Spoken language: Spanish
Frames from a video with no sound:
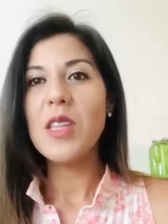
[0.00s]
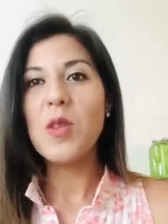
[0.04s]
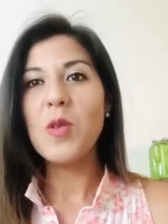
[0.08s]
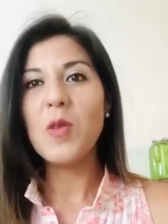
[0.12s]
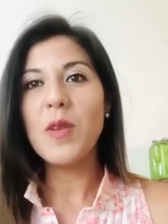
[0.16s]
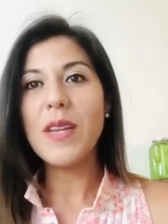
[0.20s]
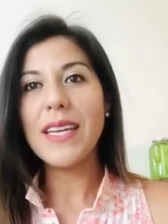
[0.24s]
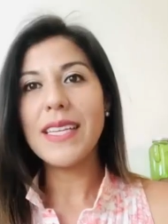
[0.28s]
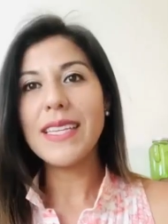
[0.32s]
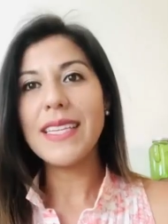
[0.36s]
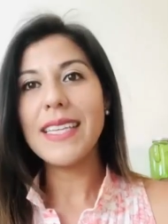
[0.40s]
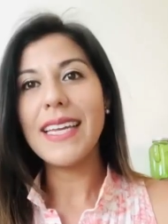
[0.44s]

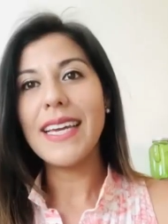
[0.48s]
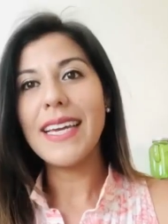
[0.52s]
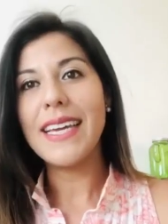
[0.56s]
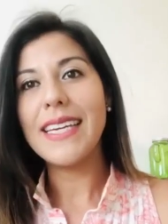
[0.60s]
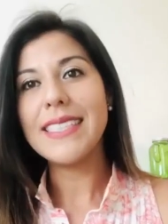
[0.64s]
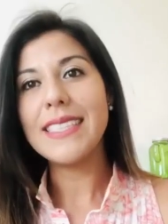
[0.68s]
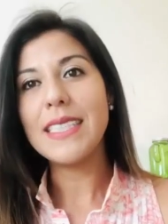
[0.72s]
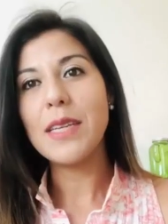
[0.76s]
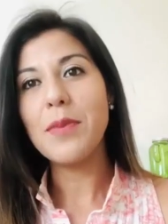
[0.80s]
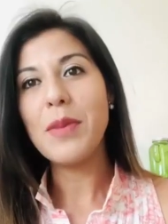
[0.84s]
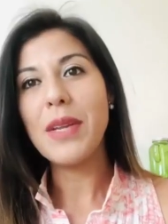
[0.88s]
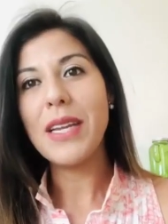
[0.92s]

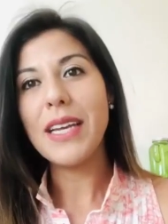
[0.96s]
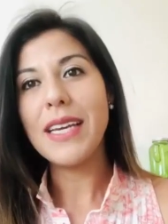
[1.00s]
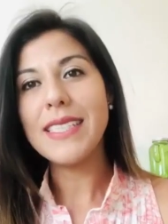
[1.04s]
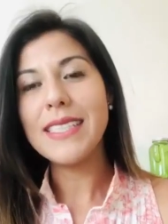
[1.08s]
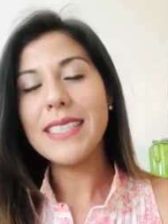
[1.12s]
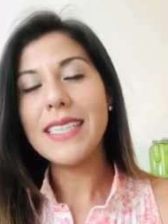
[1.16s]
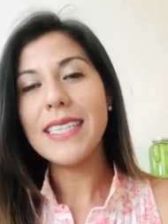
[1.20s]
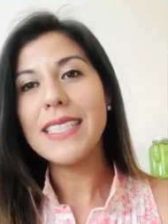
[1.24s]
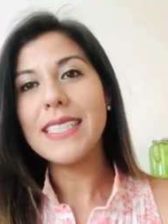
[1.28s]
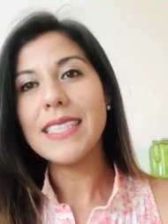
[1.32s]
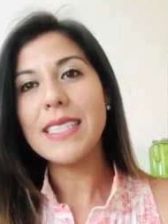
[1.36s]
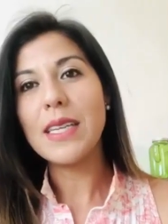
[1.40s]
Durante esta
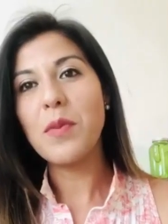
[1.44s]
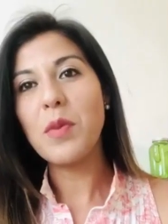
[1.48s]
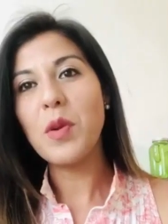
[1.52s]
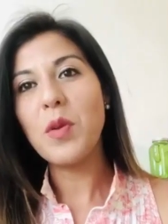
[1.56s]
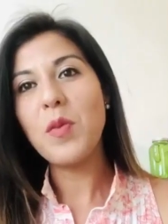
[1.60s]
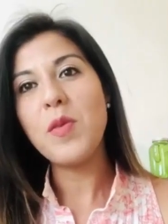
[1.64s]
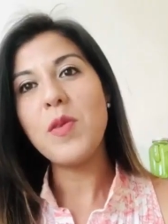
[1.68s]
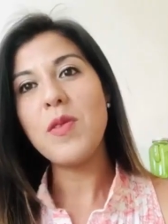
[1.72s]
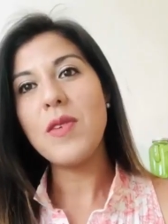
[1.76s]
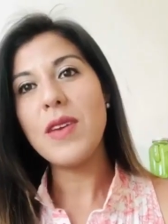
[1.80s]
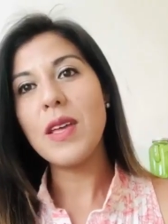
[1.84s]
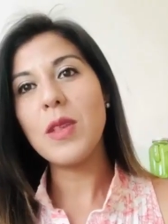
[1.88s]
emergencia que
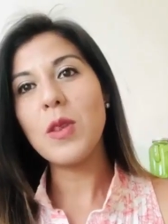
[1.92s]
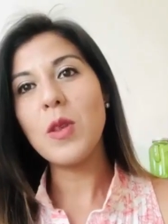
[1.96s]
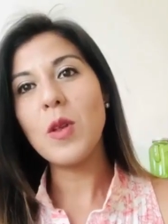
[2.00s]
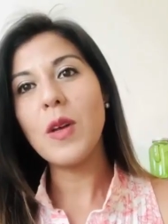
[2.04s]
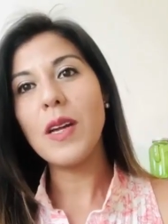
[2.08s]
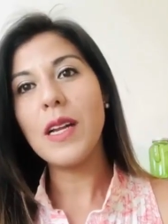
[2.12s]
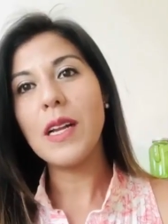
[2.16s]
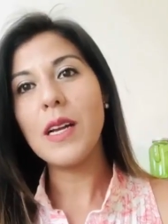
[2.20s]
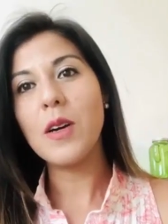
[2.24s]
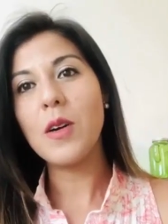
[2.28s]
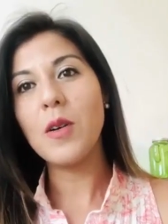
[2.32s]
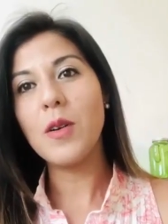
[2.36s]
estamos
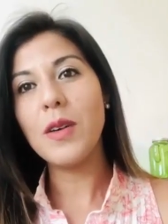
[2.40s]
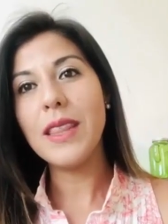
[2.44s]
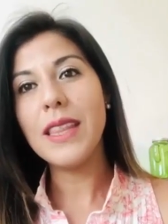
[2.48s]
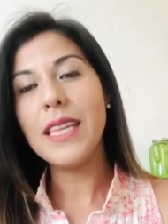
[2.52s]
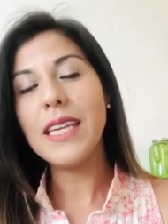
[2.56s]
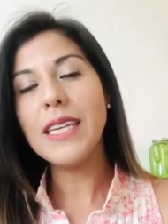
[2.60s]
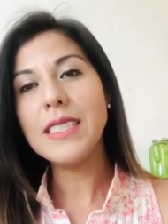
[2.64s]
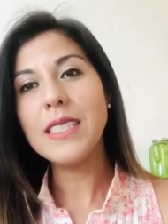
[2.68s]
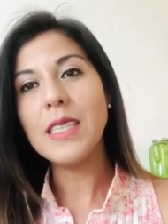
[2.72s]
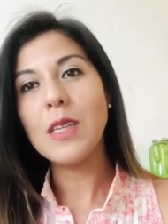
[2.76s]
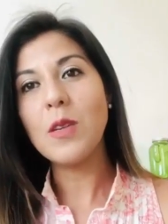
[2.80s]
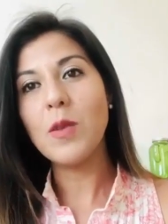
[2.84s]
viviendo del
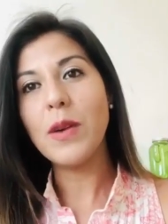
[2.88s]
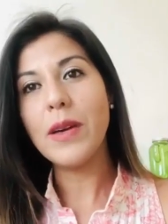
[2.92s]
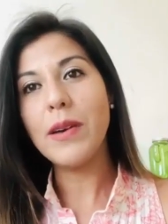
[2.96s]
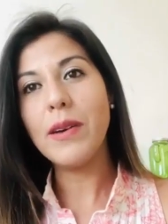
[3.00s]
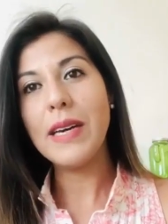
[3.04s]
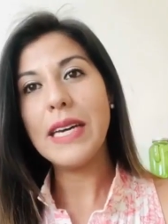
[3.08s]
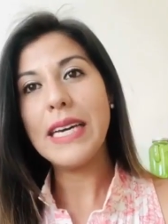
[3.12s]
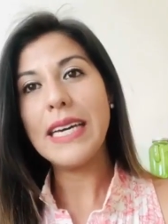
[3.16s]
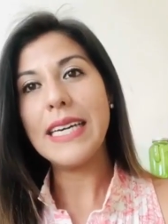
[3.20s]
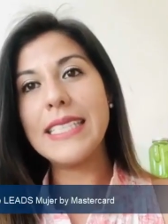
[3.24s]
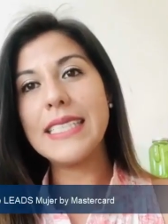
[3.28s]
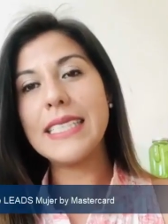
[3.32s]

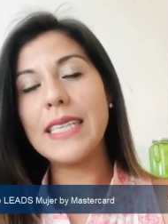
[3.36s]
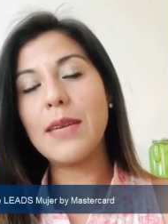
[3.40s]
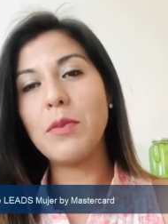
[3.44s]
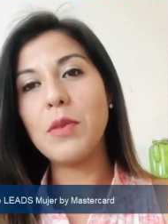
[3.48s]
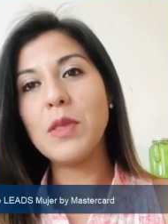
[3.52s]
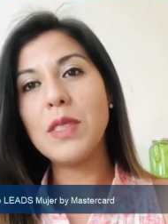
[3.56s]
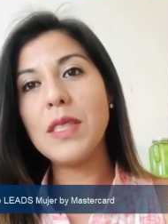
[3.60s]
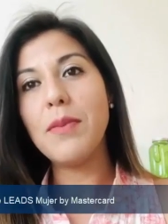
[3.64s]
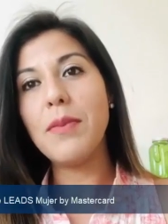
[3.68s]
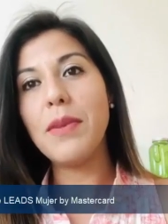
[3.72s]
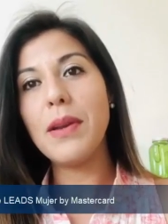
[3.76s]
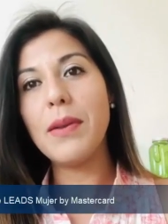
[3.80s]
COVID-19,
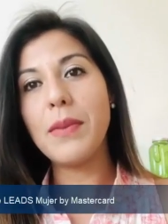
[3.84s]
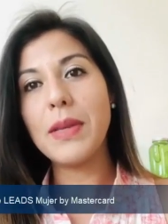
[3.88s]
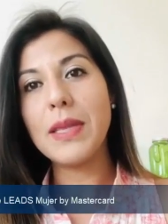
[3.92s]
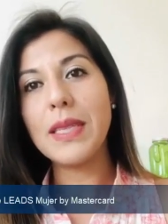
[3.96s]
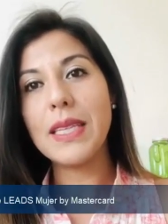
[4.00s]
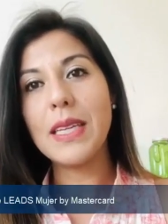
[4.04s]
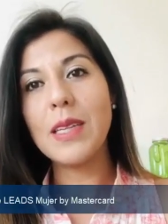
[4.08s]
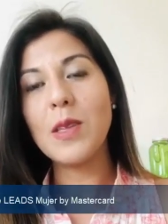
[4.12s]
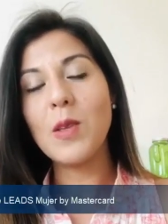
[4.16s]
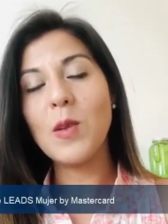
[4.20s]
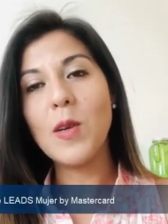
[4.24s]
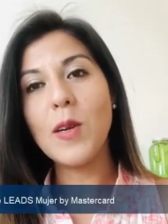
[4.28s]
estamos
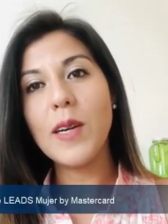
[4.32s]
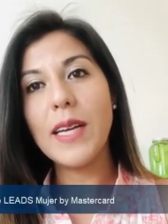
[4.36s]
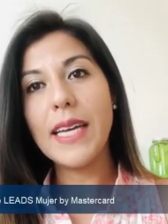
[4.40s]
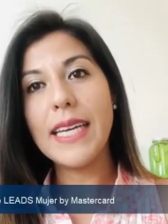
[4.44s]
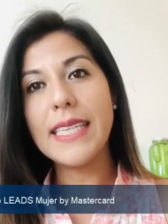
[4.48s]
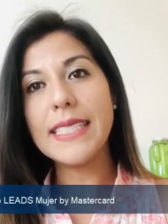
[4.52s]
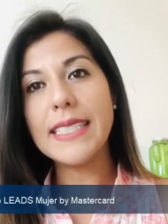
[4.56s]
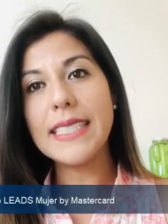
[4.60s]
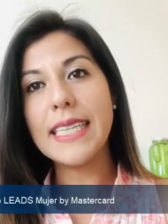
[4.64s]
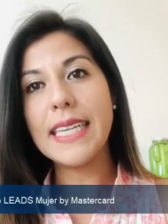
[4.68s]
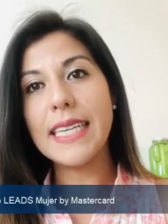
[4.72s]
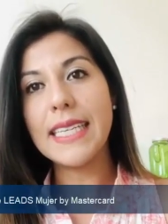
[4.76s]
implementando
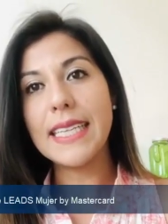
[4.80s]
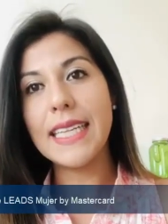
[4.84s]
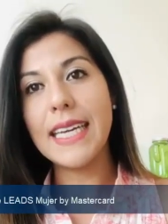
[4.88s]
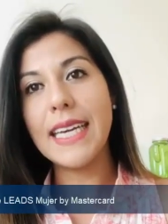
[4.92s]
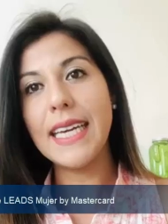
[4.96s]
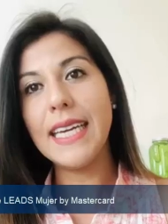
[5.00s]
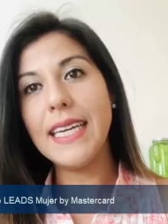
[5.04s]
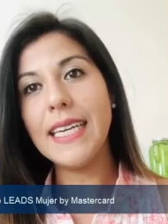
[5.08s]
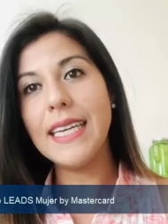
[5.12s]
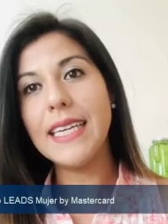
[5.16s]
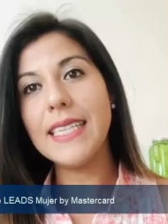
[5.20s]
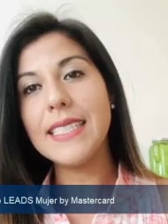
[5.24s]

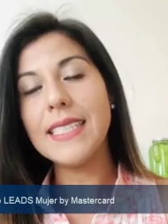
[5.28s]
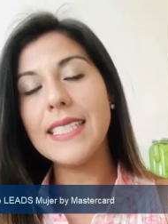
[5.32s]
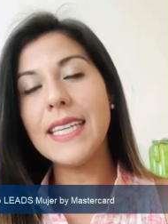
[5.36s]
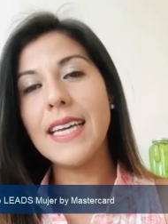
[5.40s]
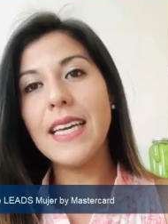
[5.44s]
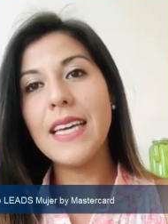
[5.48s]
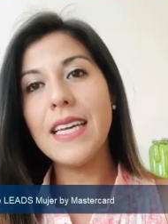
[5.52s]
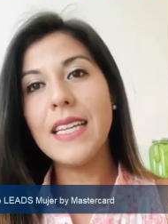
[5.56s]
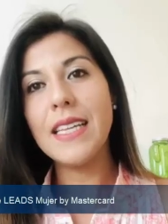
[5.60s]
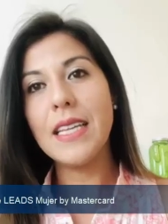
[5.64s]
estrategias